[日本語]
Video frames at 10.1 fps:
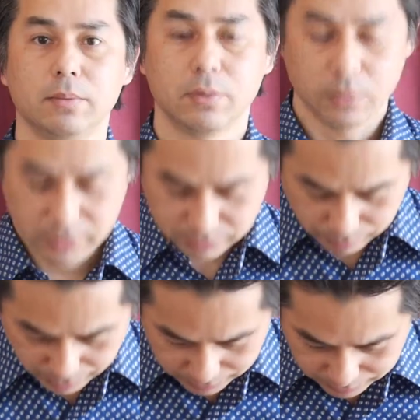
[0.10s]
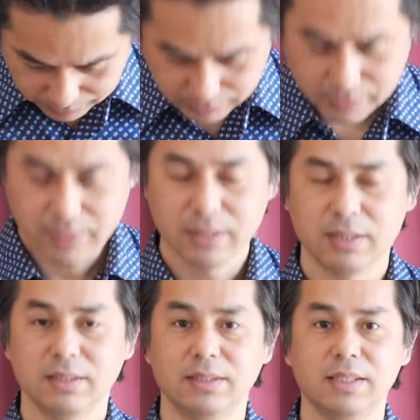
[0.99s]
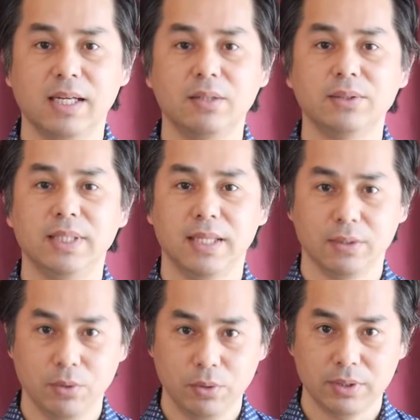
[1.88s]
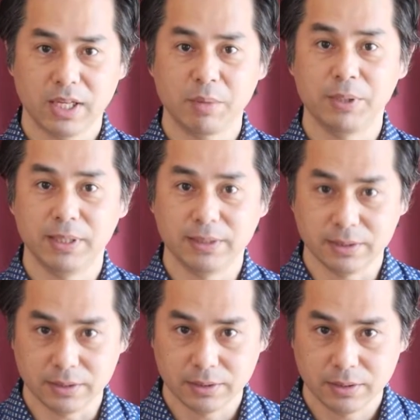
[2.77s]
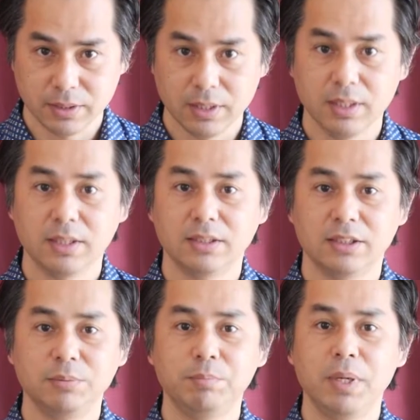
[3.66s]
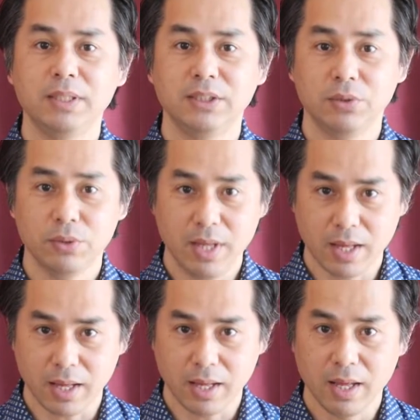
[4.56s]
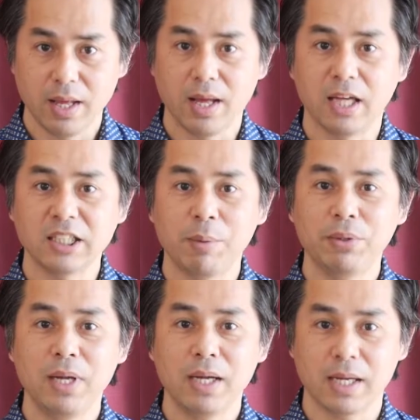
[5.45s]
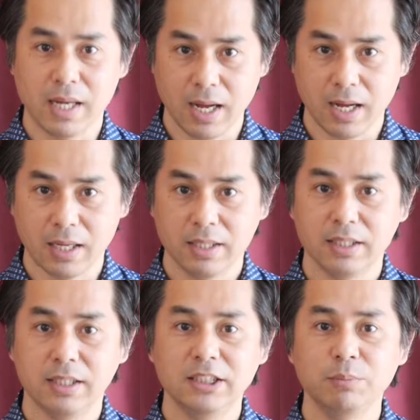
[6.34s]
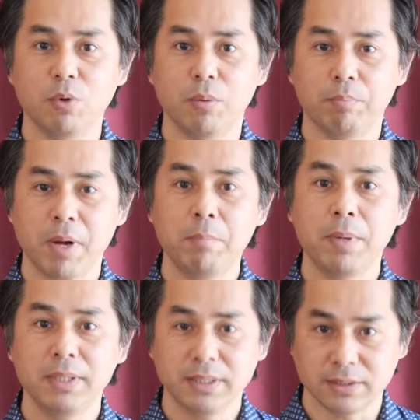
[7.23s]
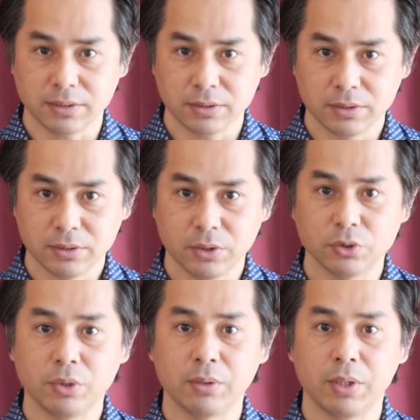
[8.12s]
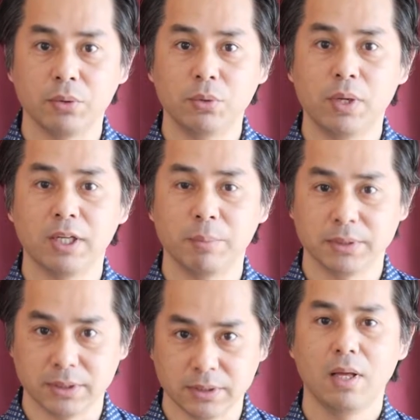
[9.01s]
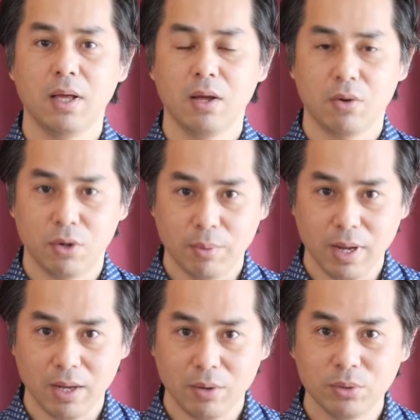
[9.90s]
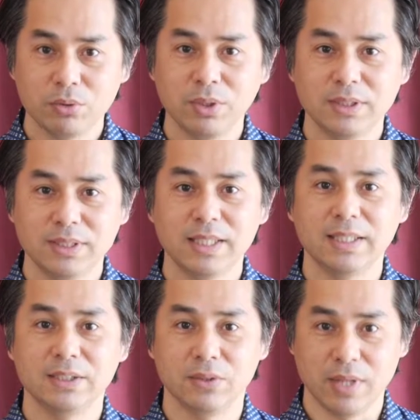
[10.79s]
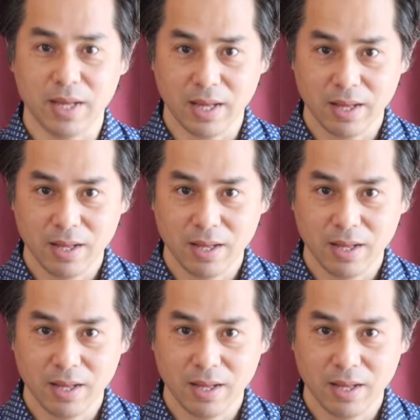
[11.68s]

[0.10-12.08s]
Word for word: こんにちは心理カウンセラーの高森です心配性で頭の中がいつもパンパンですという相談を受けることがありますこれは本当に辛いですよね